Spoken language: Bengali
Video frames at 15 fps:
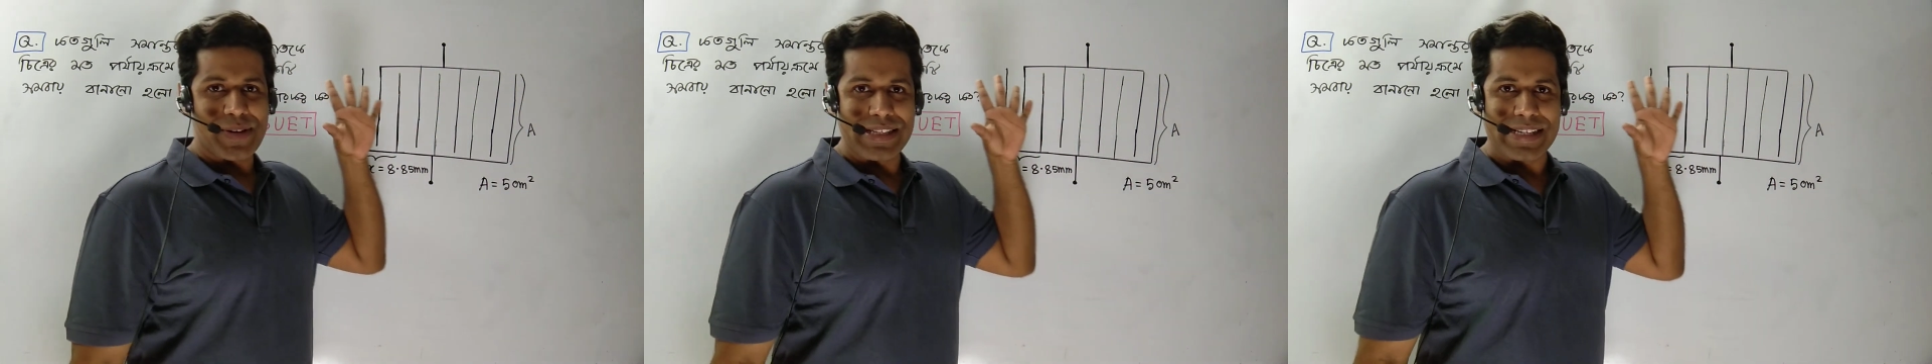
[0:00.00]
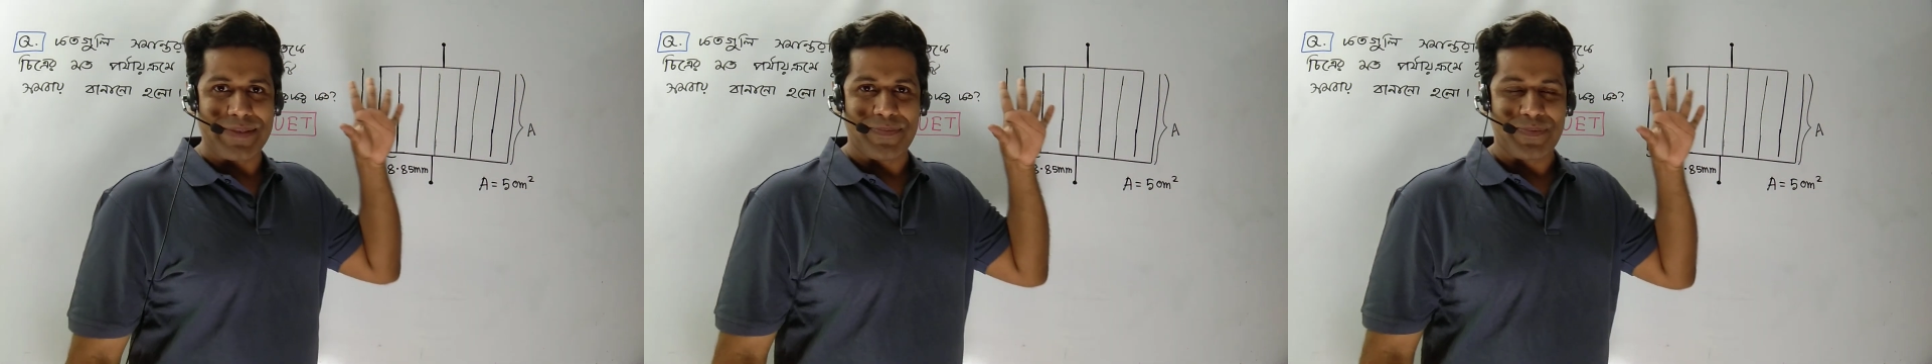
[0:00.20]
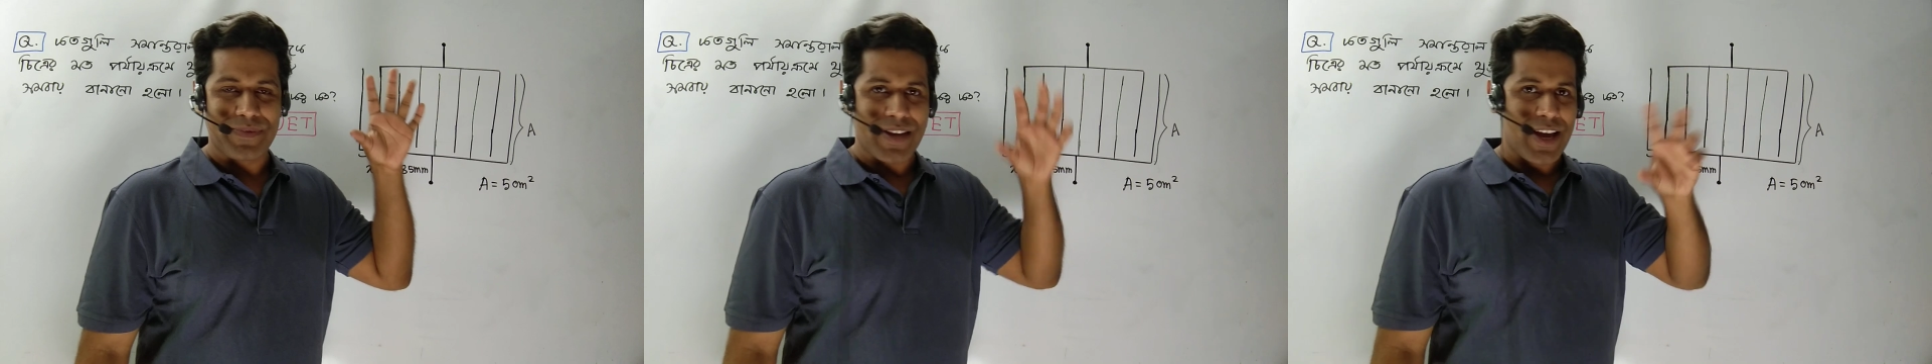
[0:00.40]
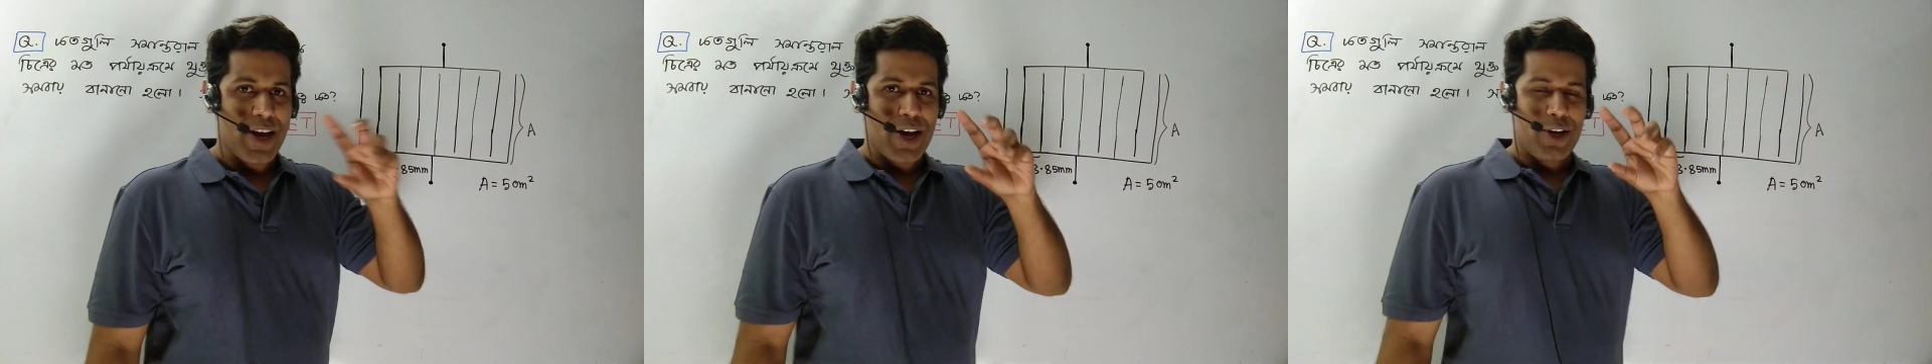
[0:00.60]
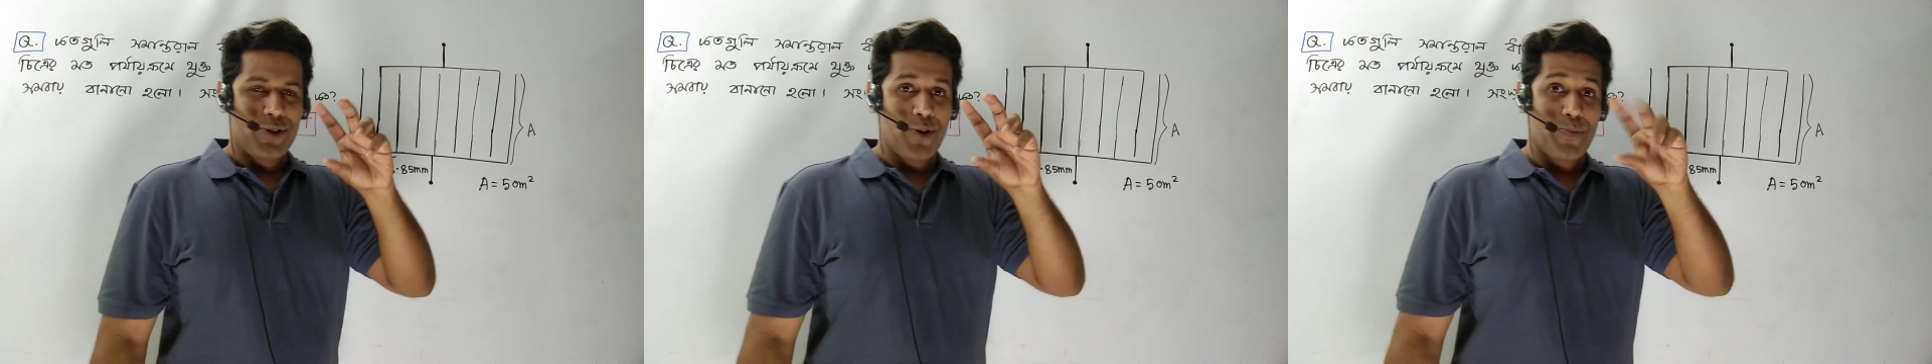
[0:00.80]
করেছে
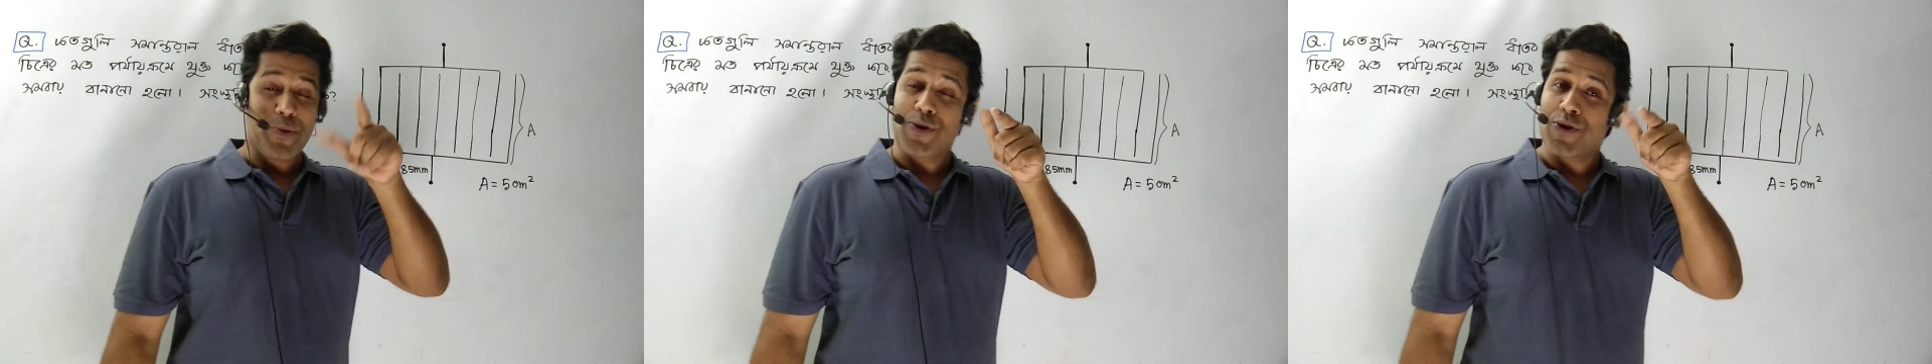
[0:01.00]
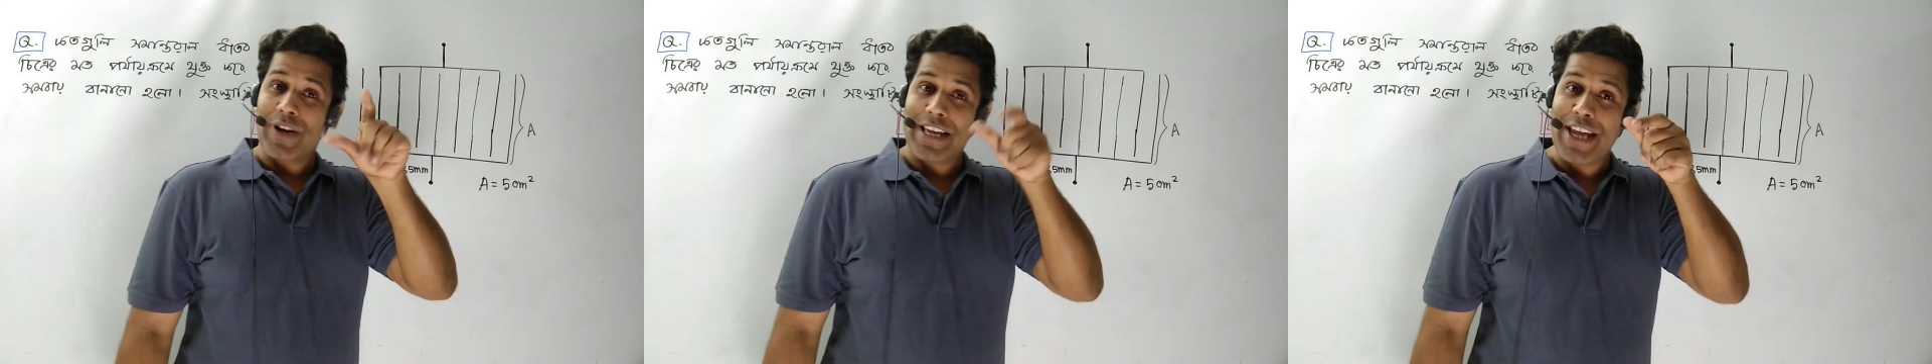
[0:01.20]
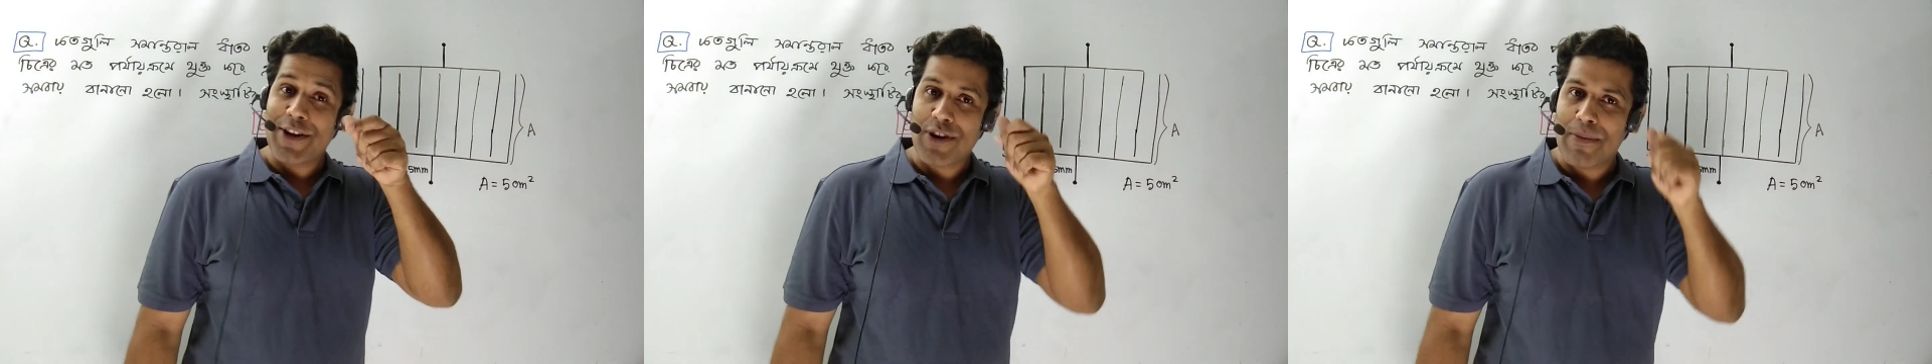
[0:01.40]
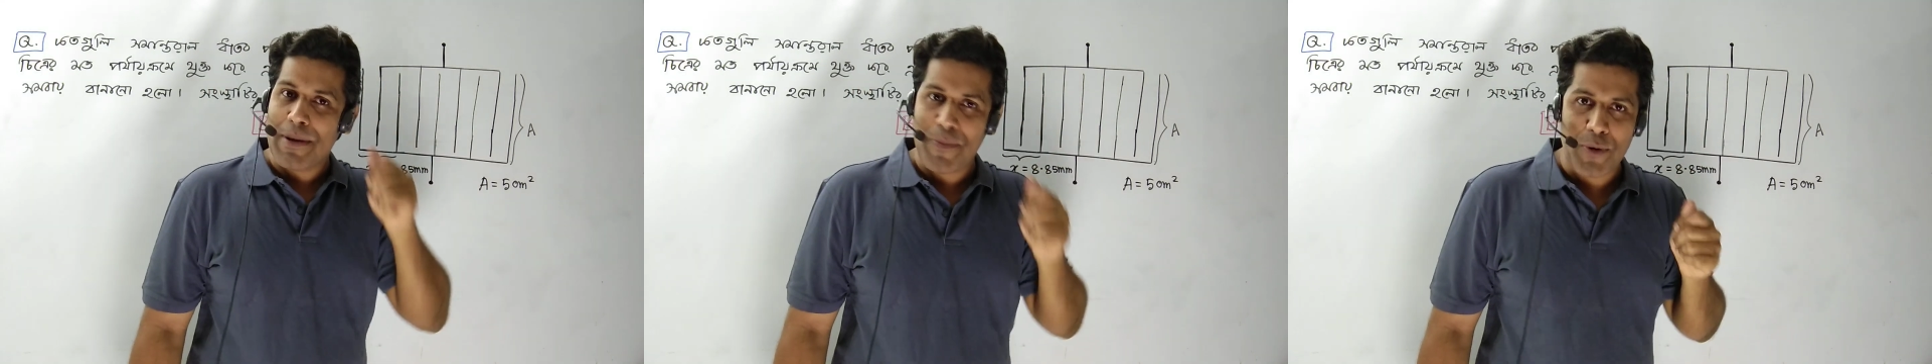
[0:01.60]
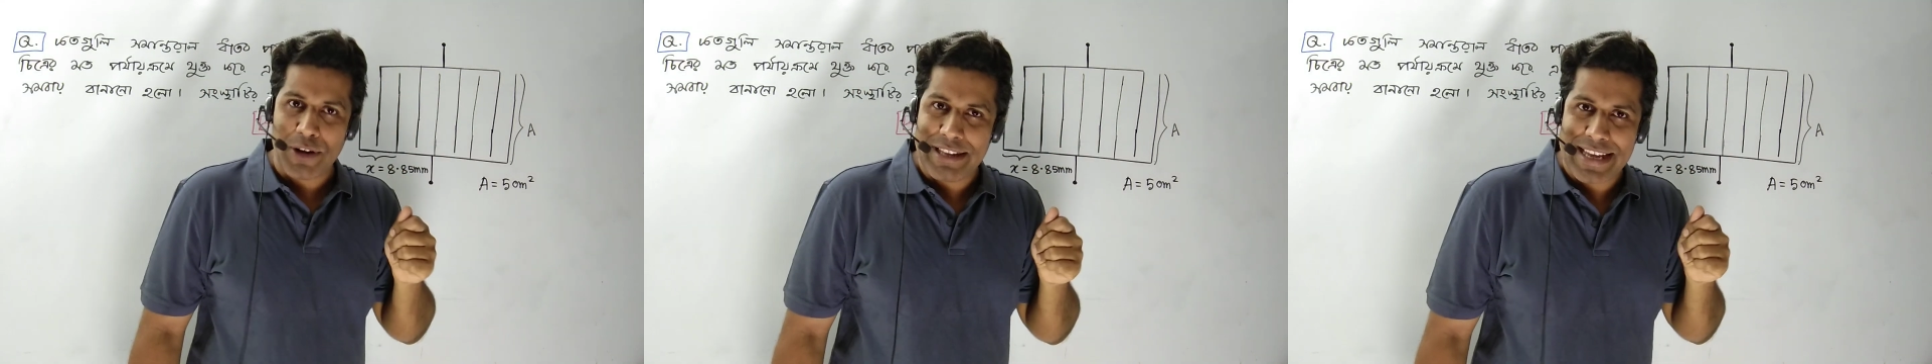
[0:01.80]
তো প্রশ্নটা কি একটু আমরা
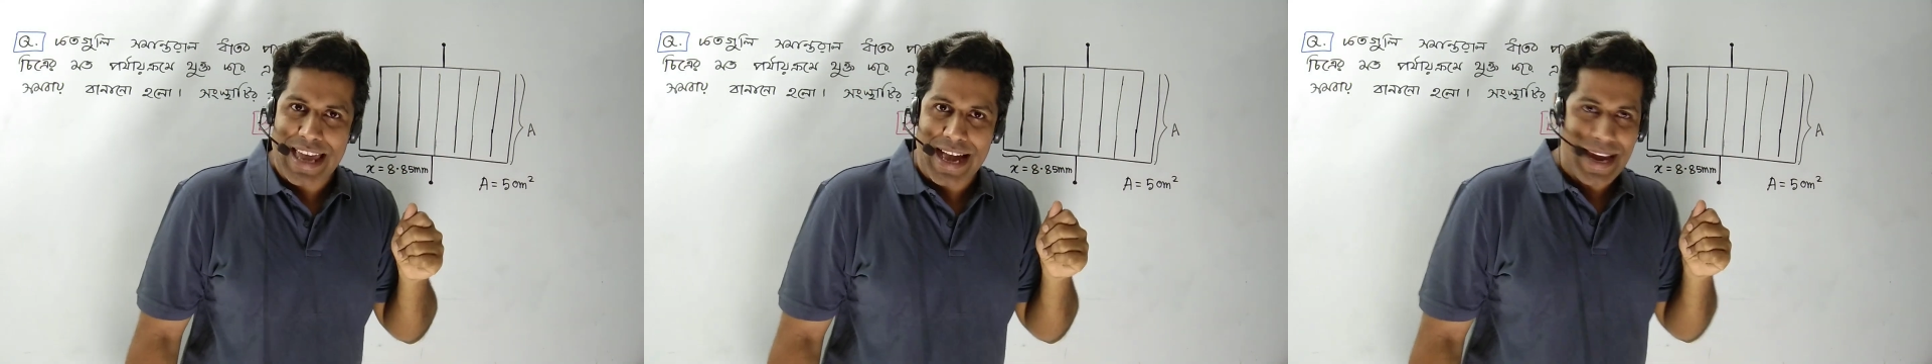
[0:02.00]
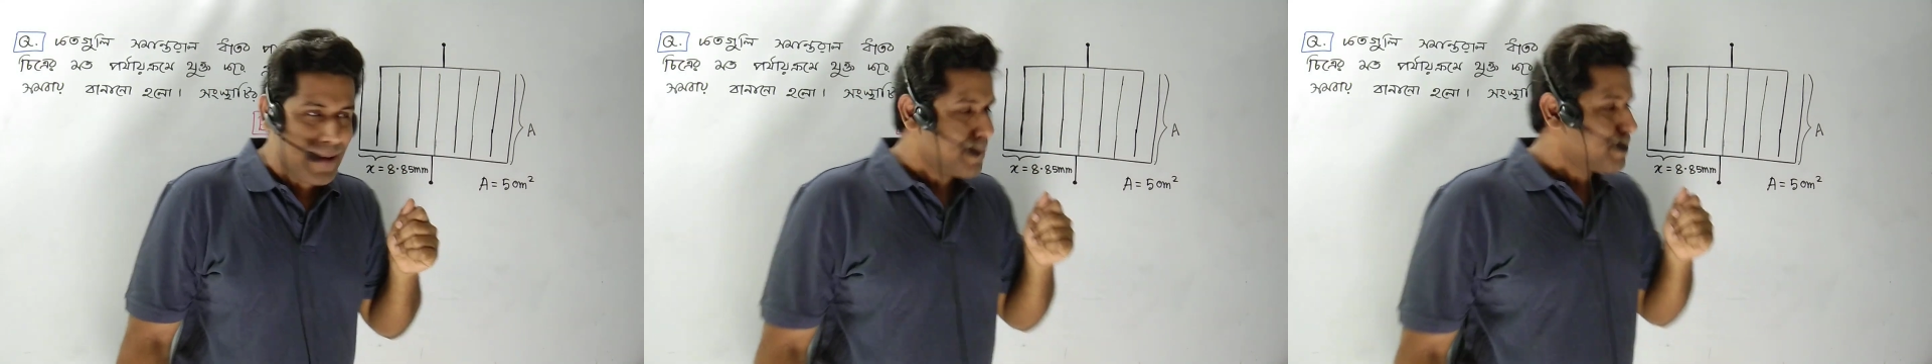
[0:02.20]
পড়ে দেখি আগে